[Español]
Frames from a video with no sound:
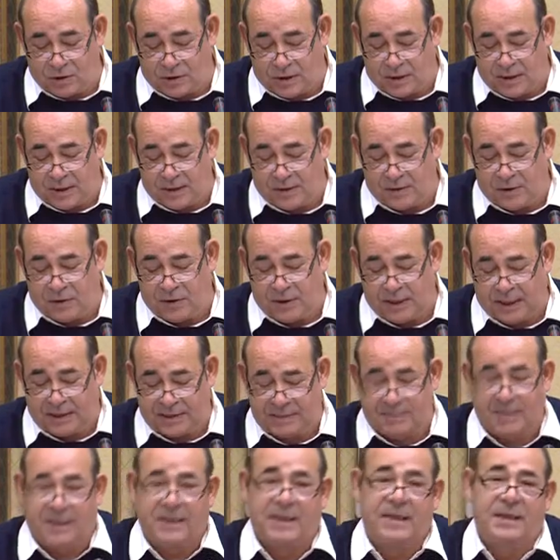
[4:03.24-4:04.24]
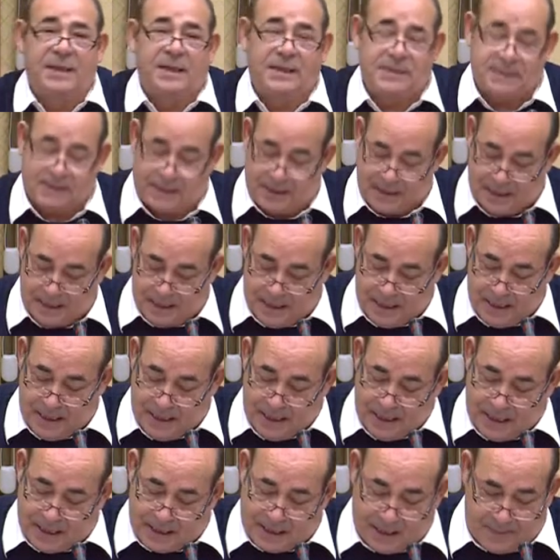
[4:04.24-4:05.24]
consolidación de las medidas
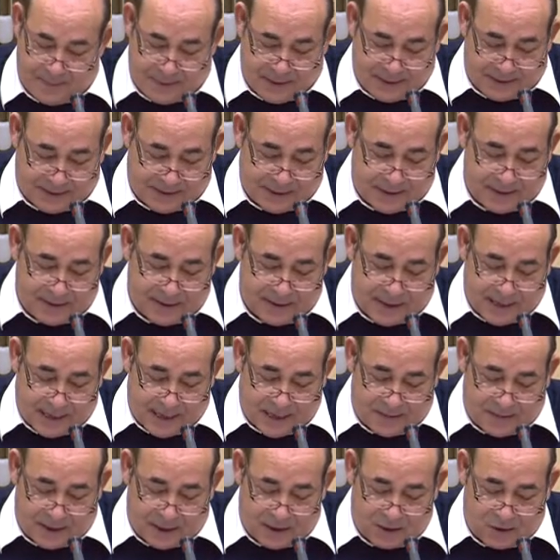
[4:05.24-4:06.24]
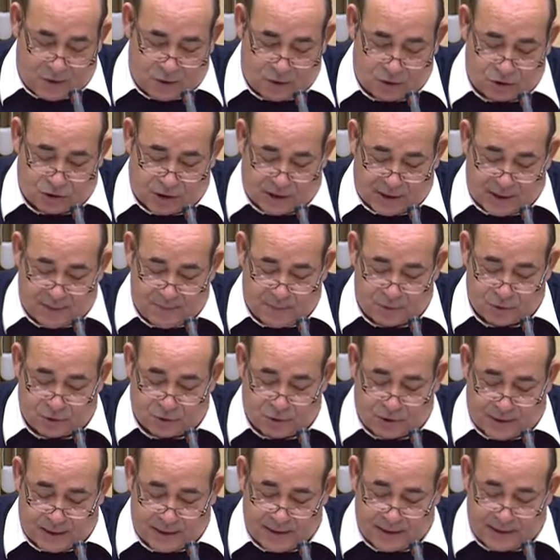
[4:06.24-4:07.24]
que pretenden acabar con los equipos
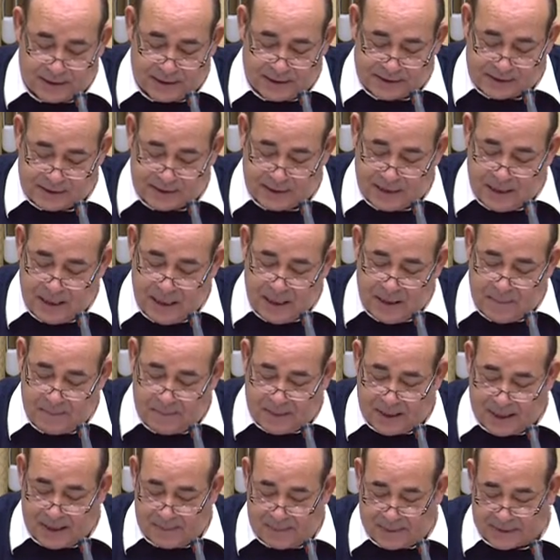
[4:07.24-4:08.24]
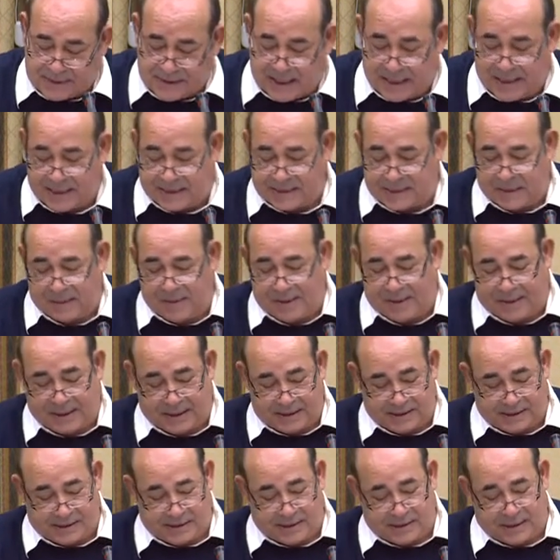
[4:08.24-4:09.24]
docentes para pasar a
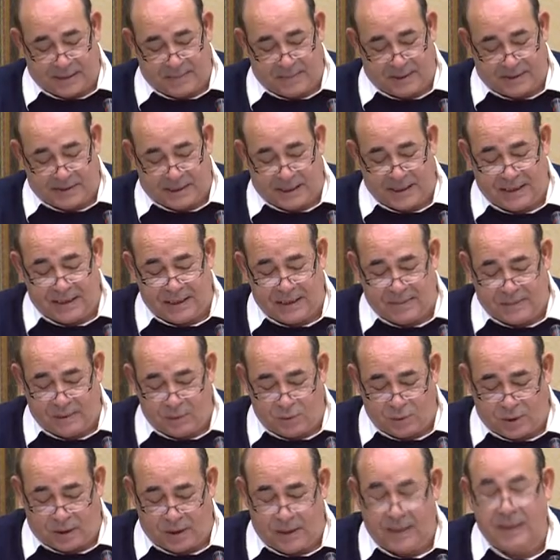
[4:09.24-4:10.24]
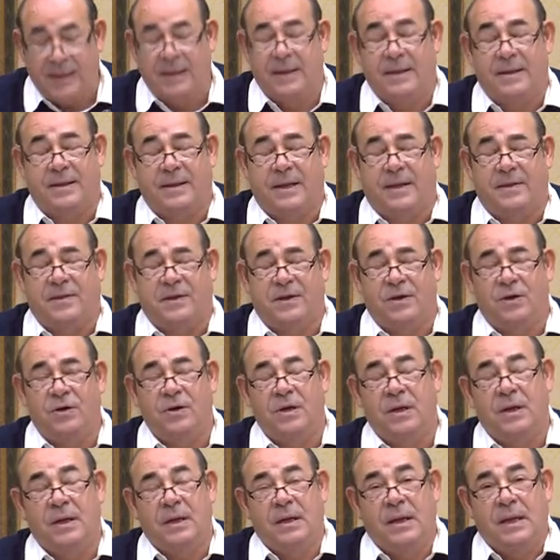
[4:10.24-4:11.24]
establecer sistemas de
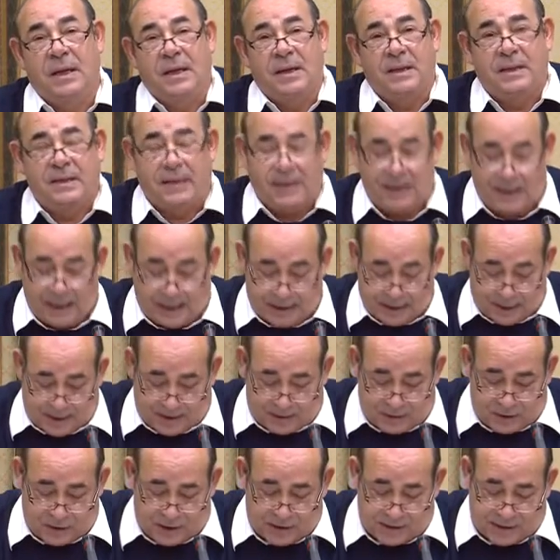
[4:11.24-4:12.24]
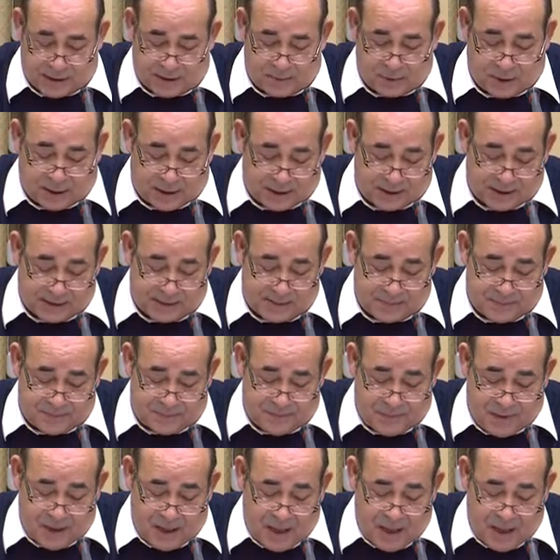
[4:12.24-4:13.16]
individualización de las relaciones laborales.